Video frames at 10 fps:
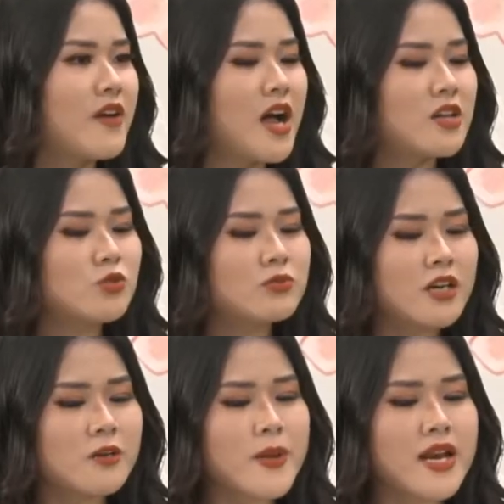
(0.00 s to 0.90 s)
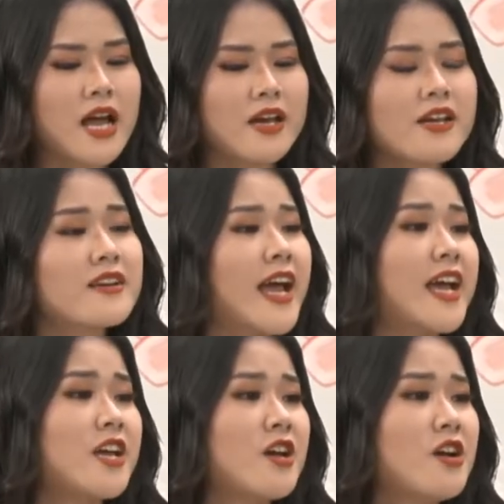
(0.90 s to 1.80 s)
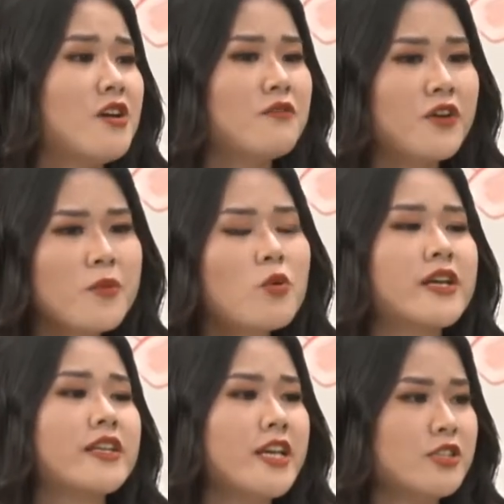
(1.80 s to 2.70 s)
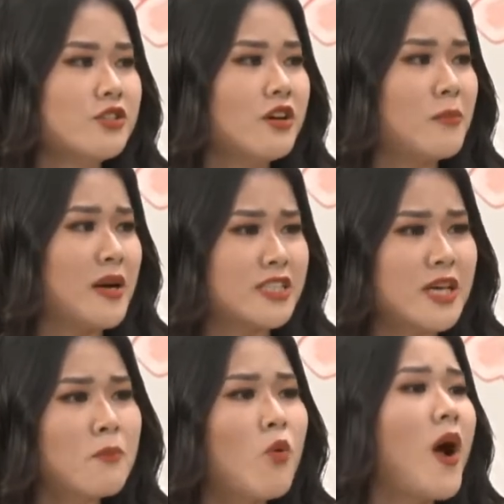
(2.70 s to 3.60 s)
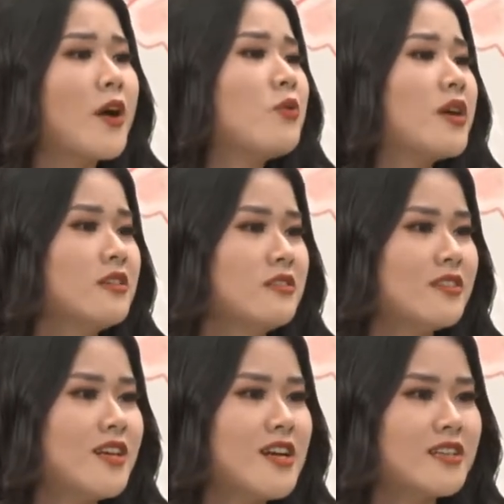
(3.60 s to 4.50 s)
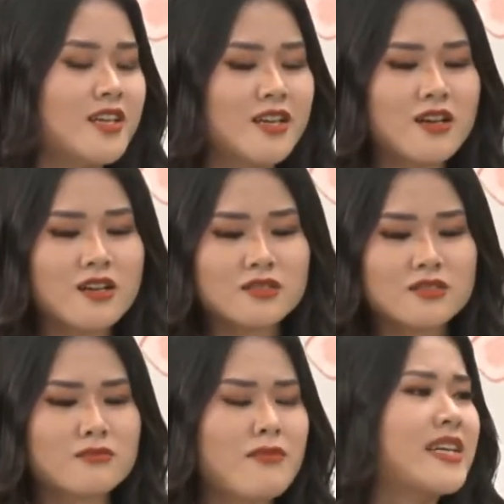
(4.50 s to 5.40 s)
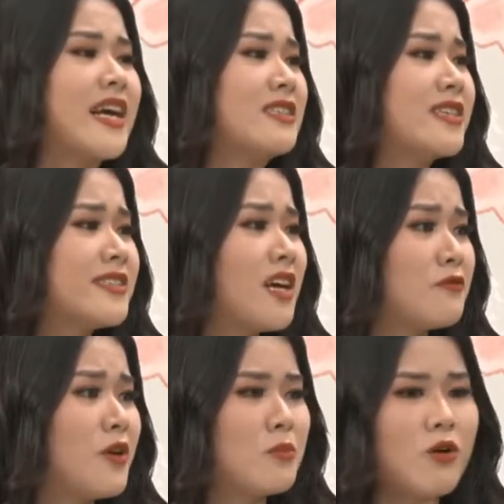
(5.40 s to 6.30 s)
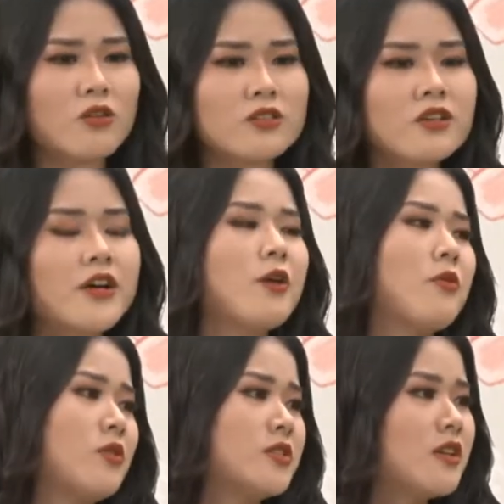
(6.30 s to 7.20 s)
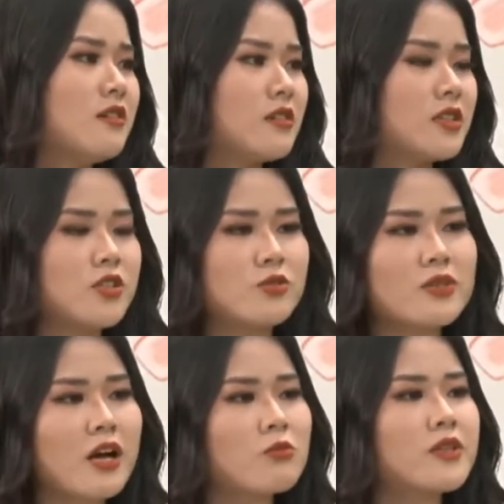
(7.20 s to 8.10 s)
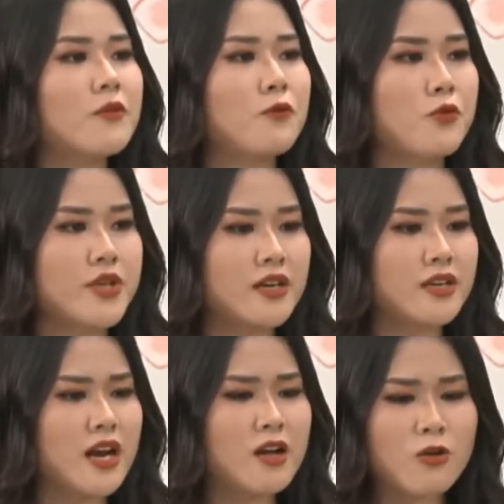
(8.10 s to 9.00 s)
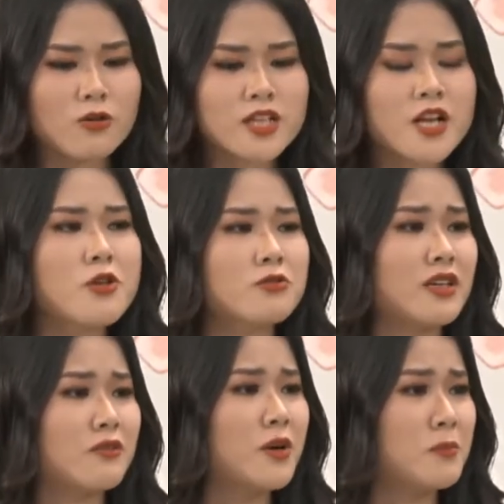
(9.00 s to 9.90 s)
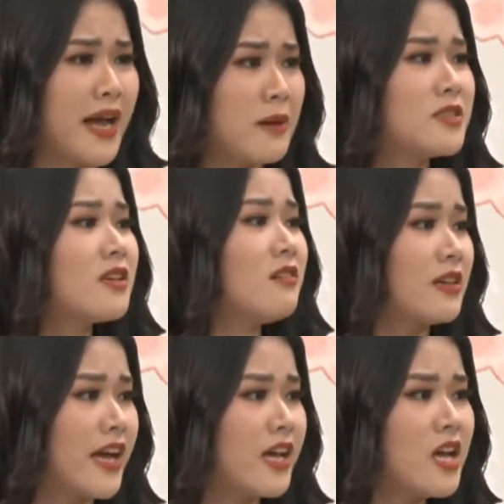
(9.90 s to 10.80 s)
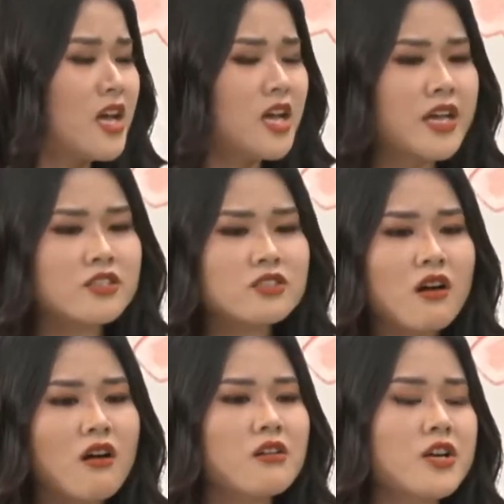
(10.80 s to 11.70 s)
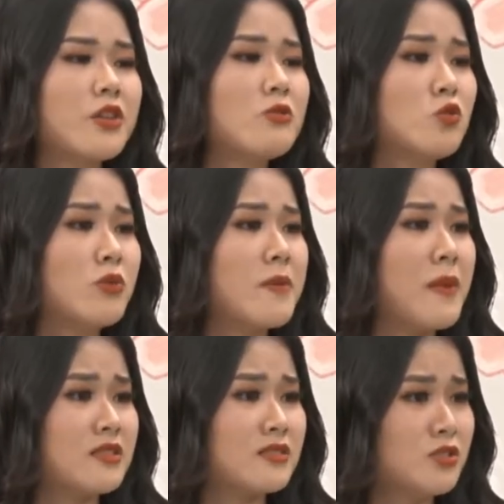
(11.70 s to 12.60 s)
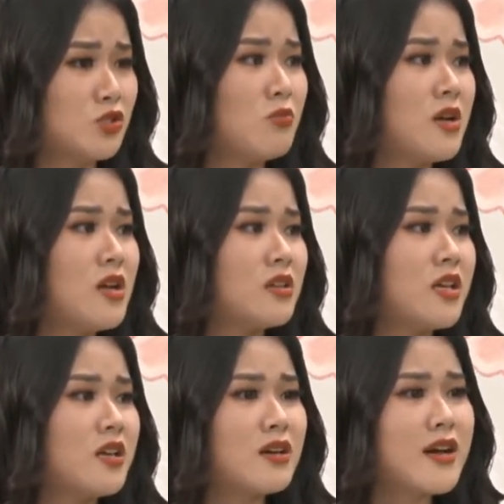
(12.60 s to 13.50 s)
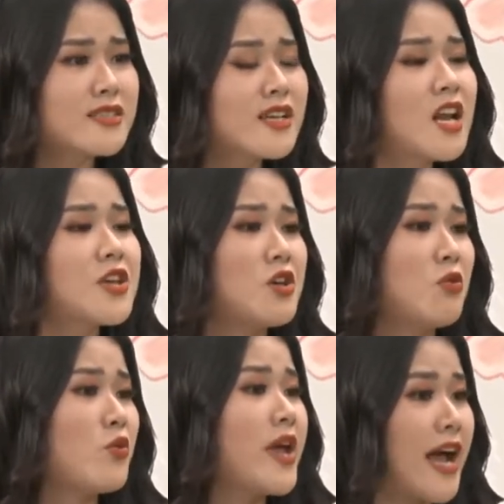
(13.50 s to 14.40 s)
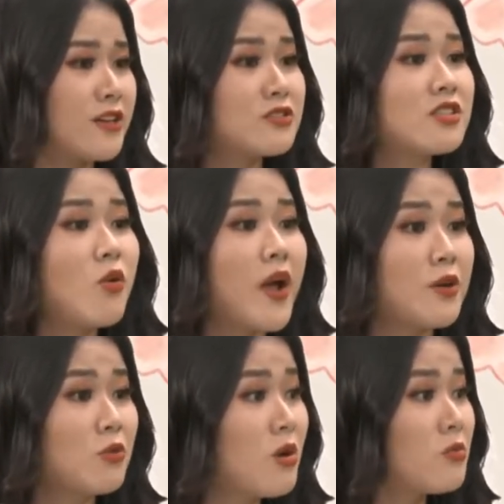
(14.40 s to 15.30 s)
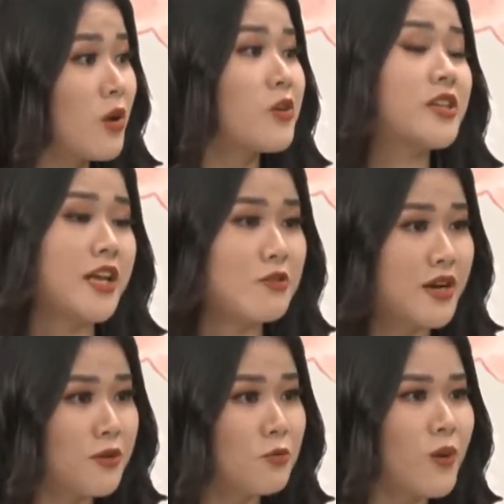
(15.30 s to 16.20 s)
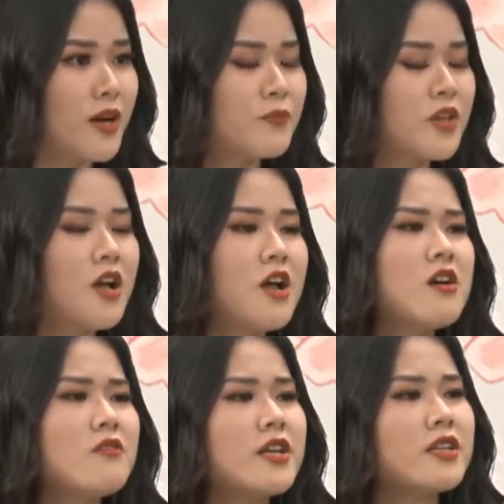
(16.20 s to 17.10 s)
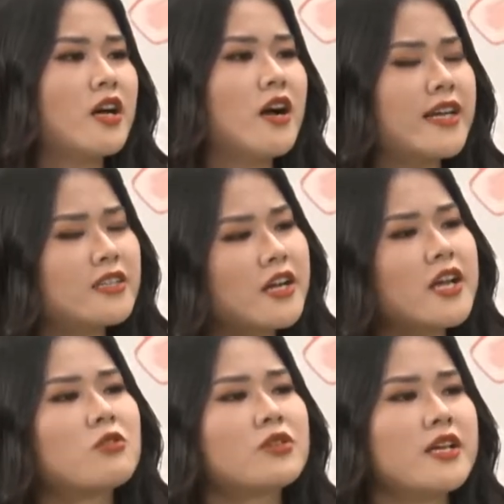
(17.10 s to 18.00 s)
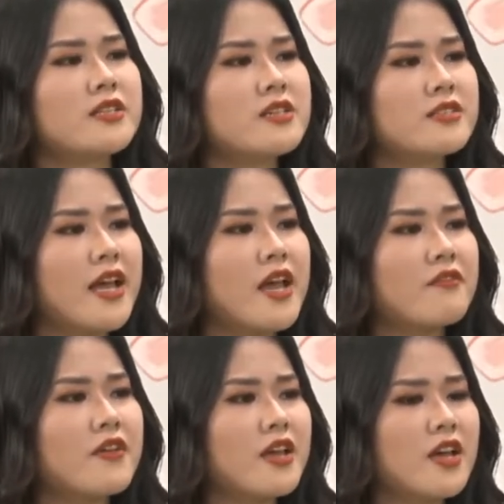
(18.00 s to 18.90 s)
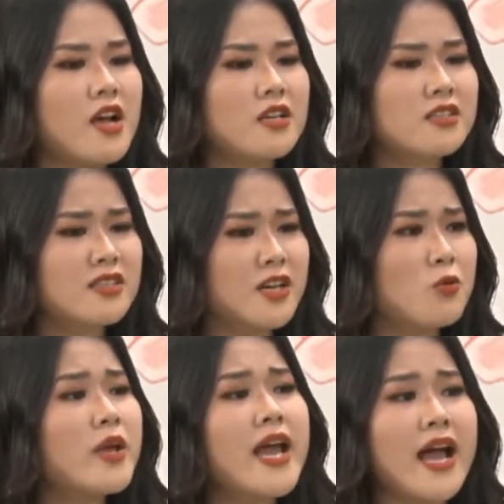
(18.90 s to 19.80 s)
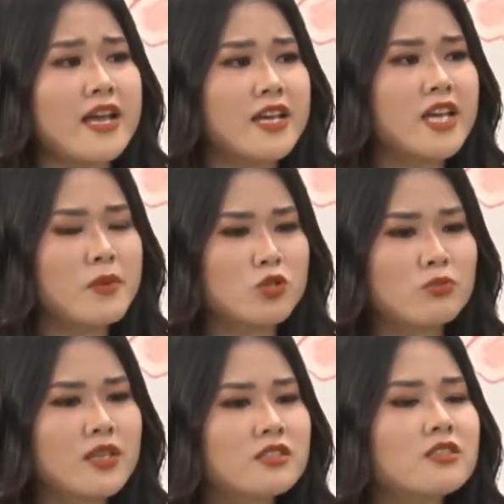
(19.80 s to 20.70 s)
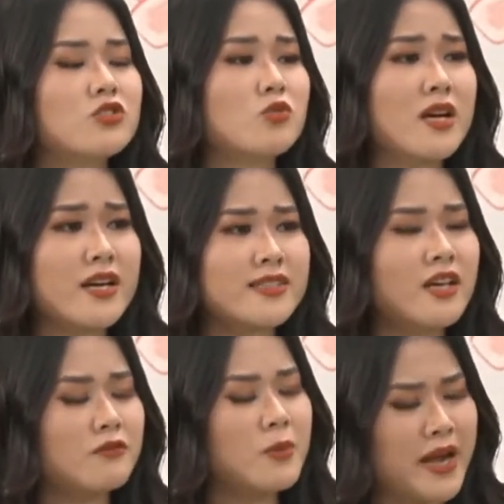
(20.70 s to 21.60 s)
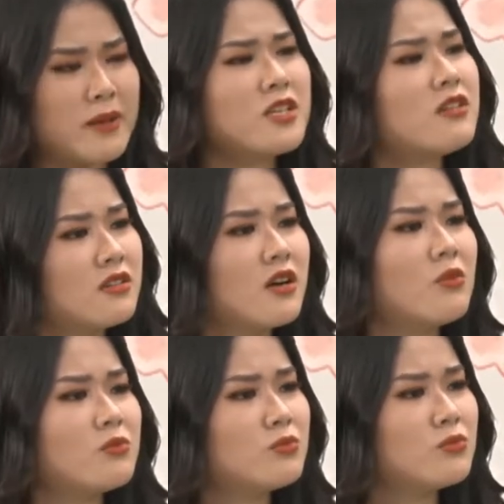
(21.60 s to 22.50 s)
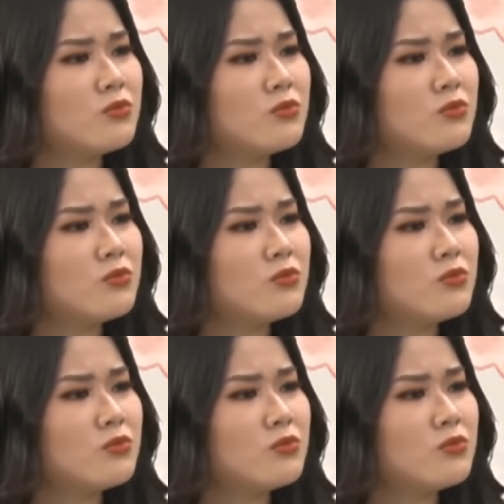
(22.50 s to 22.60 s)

Và chúng ta được biết là hiện nay với một cái thị trường mà trăm hoa đua nở thì bên cạnh những cái sản phẩm có thương hiệu, có chất lượng thì chúng ta không thể phủ nhận đó là có rất là nhiều sản phẩm kém chất lượng này khiến cho người tiêu dùng khi mà sử dụng thì gây rất là nhiều nguy hại cho sức khỏe đúng không? Mọi người thấy điều đấy đúng không ạ? Vậy thì à, anh Đăng Nhiên có thể chia sẻ về những cái nguy hại khi mà chúng ta sử dụng các cái sản phẩm kém chất lượng được không?